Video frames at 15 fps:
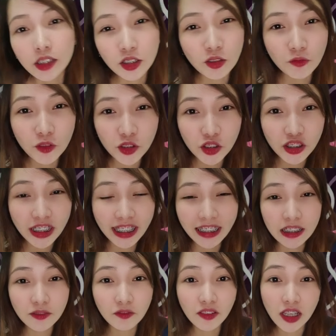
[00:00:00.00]
So for
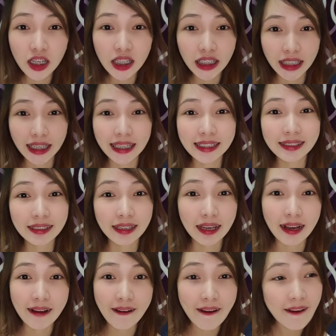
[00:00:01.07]
today's vlog guys, ay
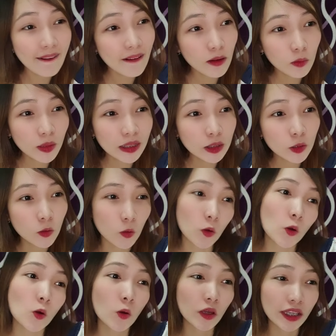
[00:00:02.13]
ang gagawin
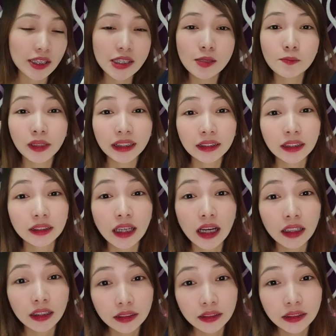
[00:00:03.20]
ko is
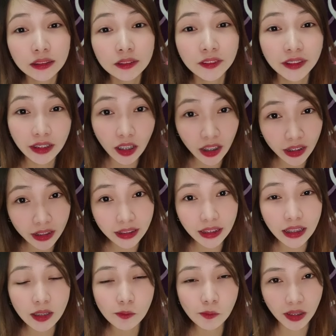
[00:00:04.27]
magtatakal
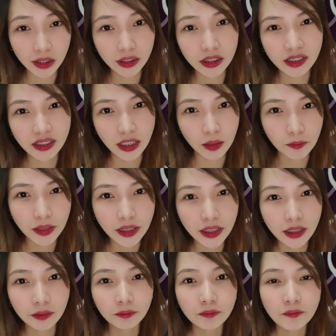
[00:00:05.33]
regarding body
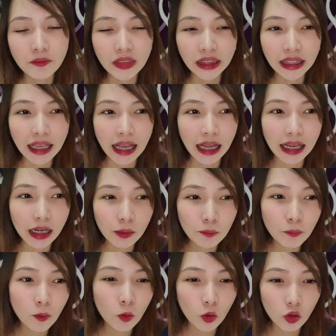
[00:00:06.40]
shaming.
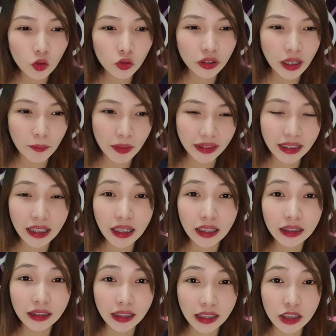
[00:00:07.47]
Alam ko na
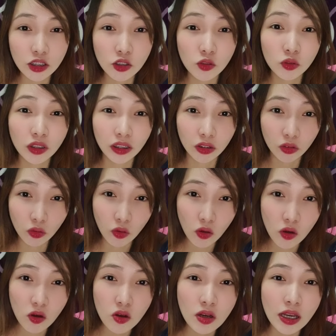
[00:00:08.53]
matagal na issue na
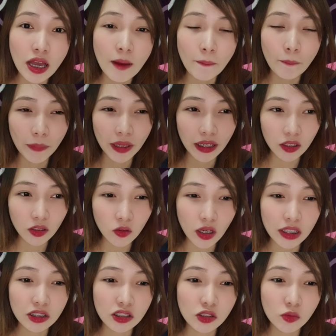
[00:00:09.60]
to, pero
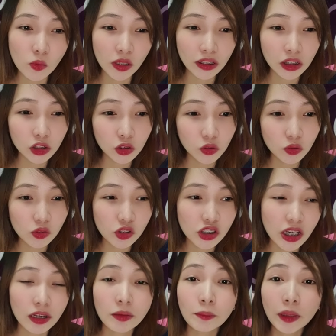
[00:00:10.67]
I just wanted to
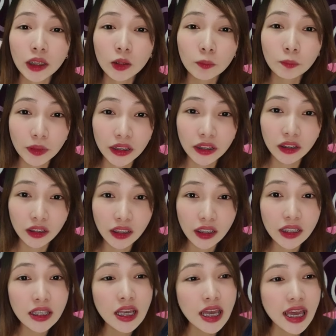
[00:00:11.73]
share my
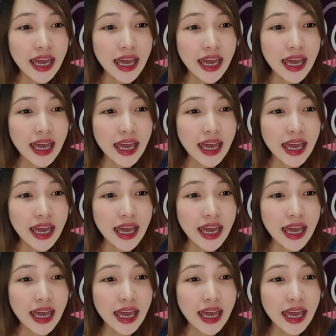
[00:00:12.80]
opinion